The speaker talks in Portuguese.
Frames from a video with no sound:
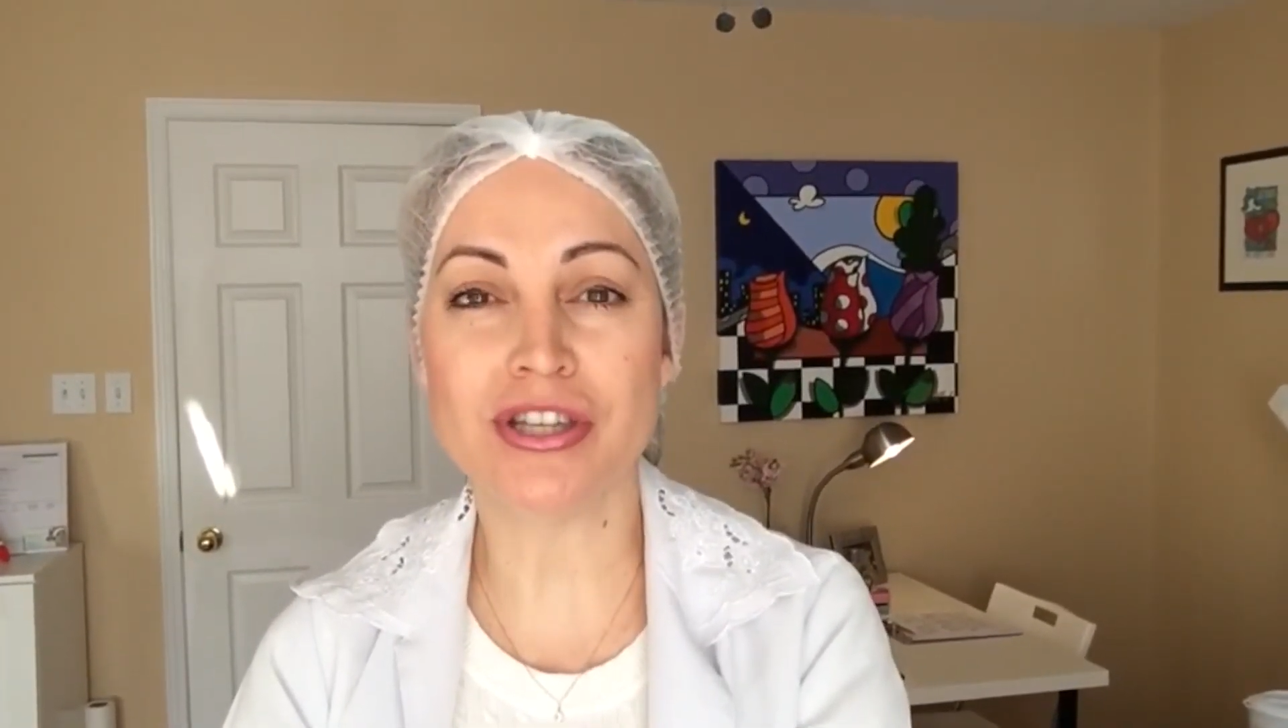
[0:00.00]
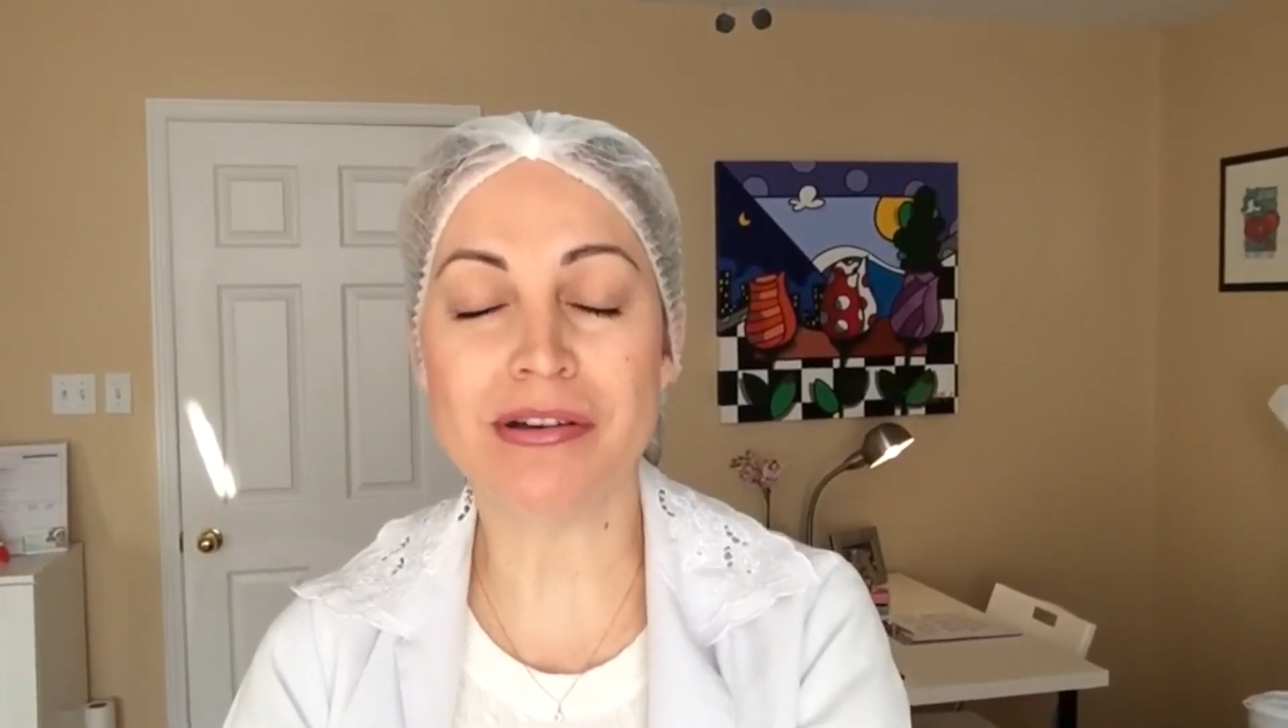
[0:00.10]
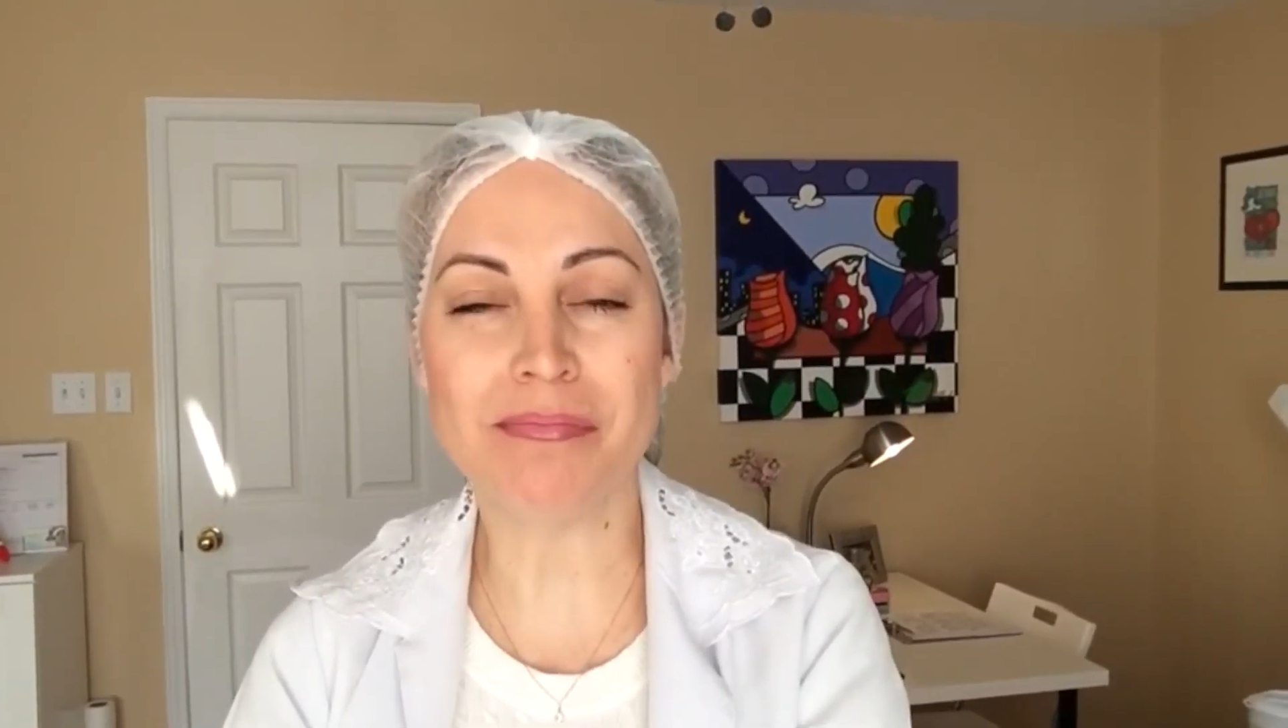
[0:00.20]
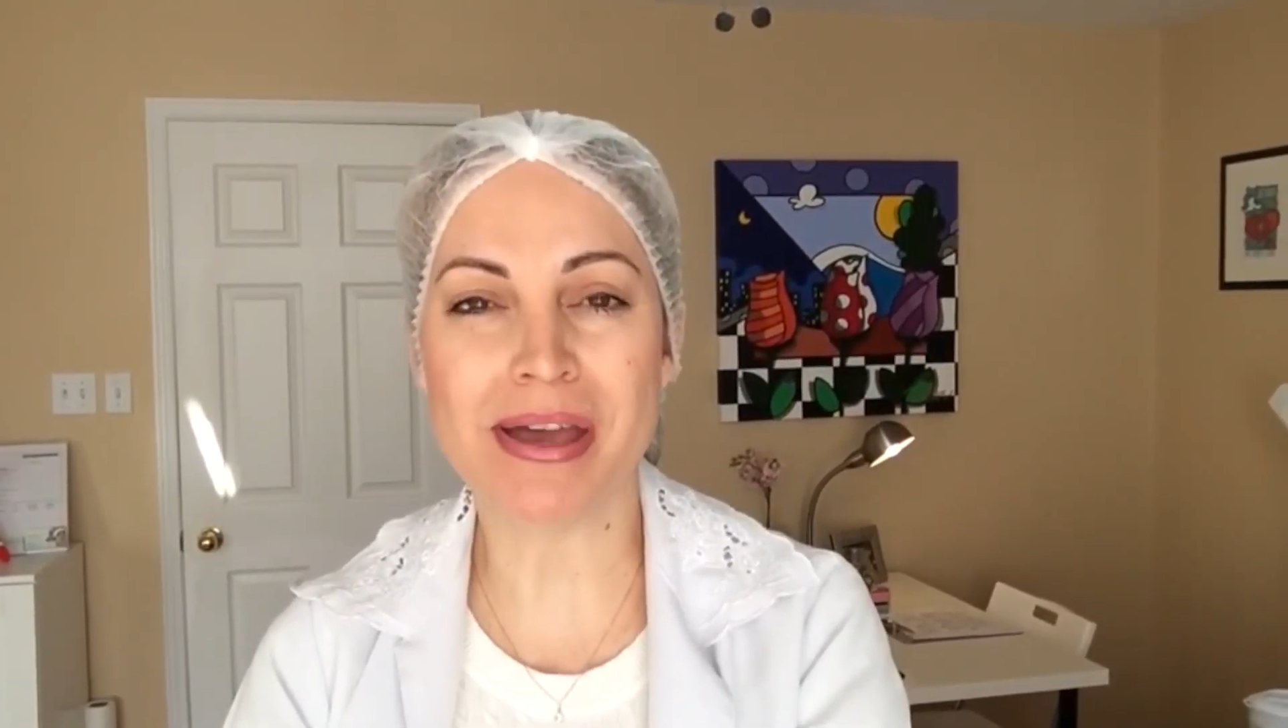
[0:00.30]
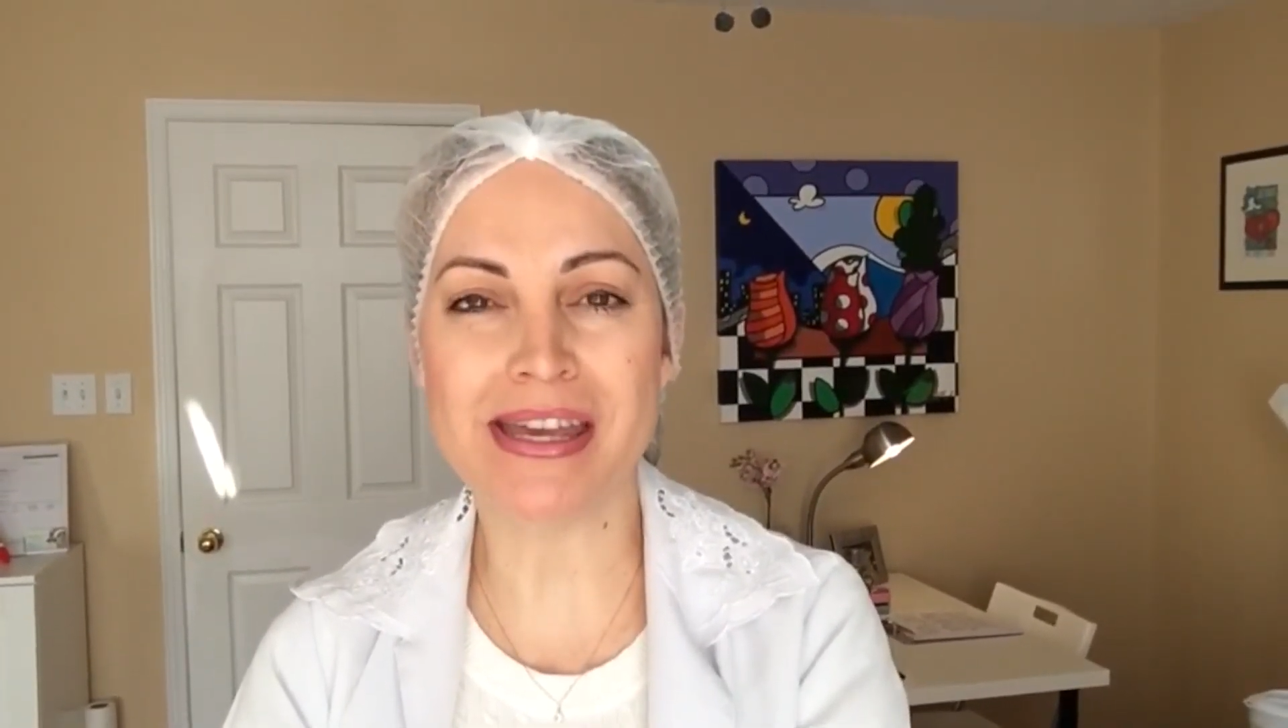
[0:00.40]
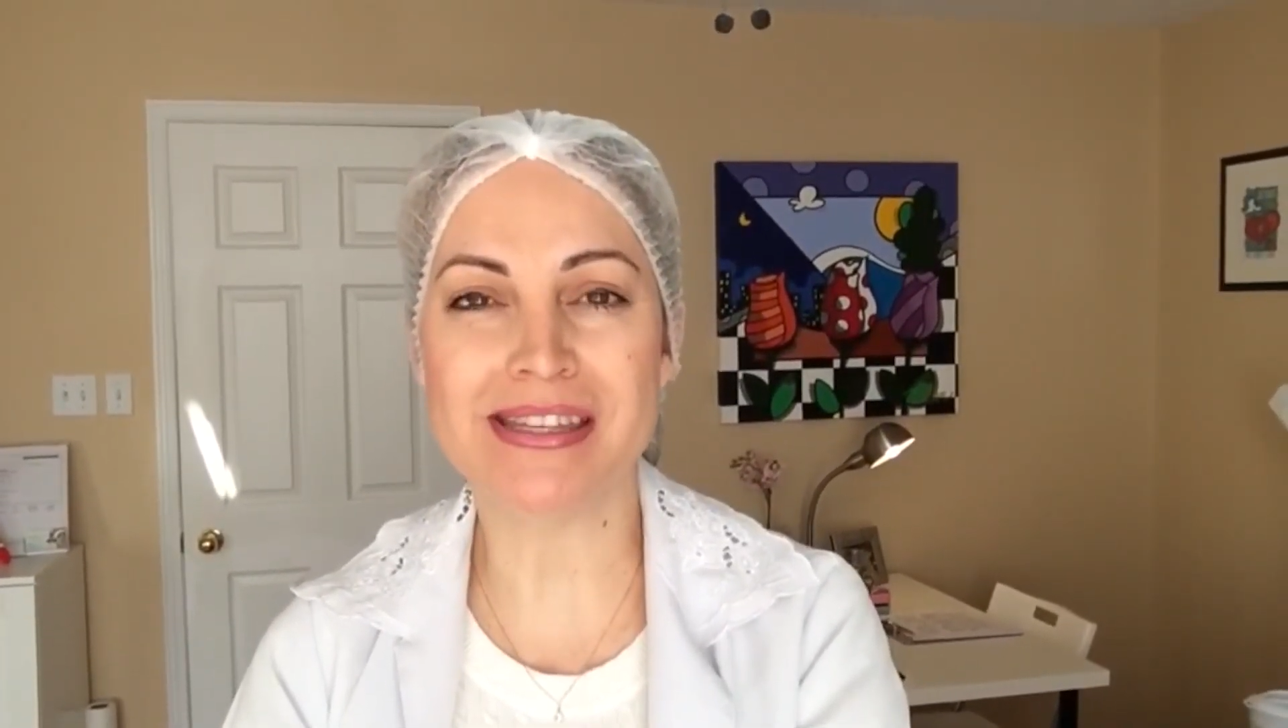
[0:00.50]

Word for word: também